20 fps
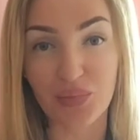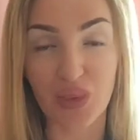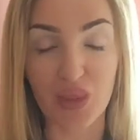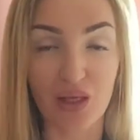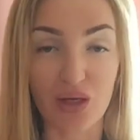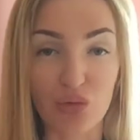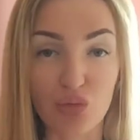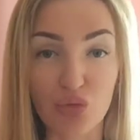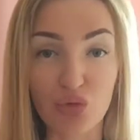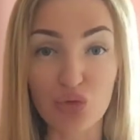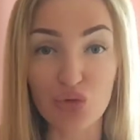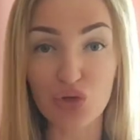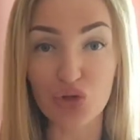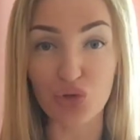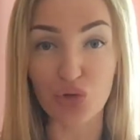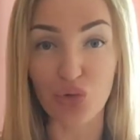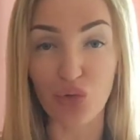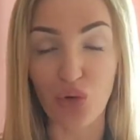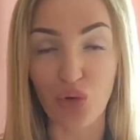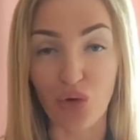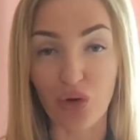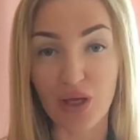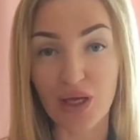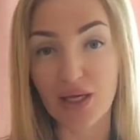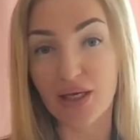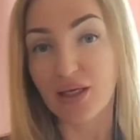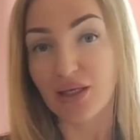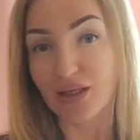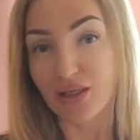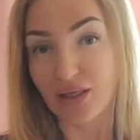тому, что
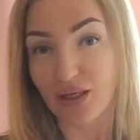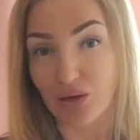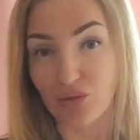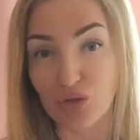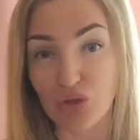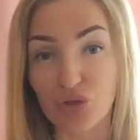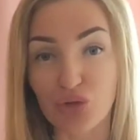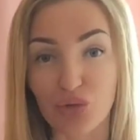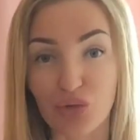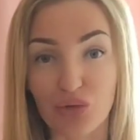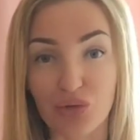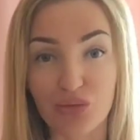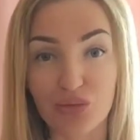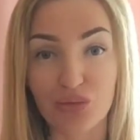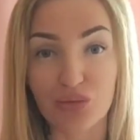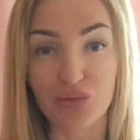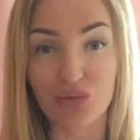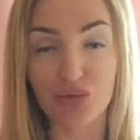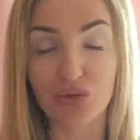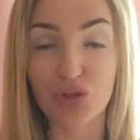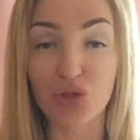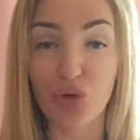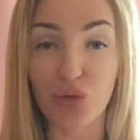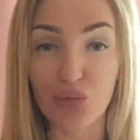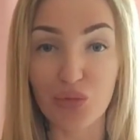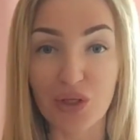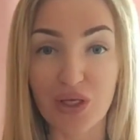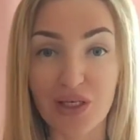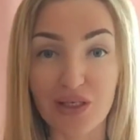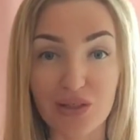я вижу
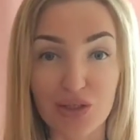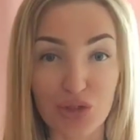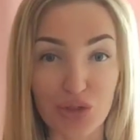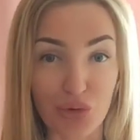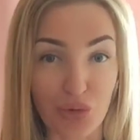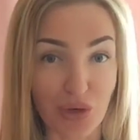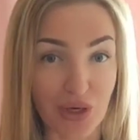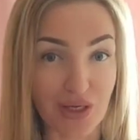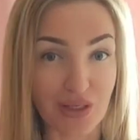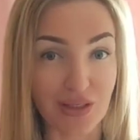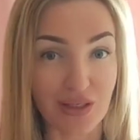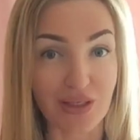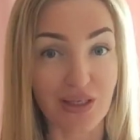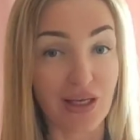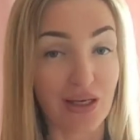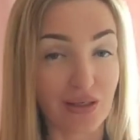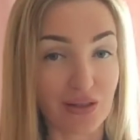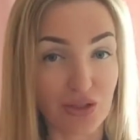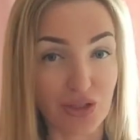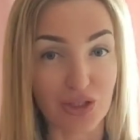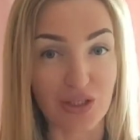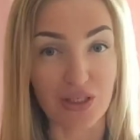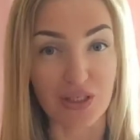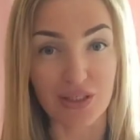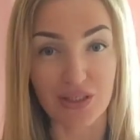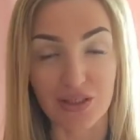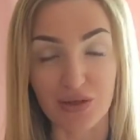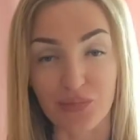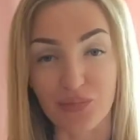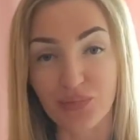темные стороны
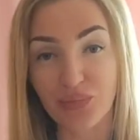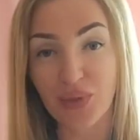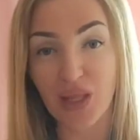личности.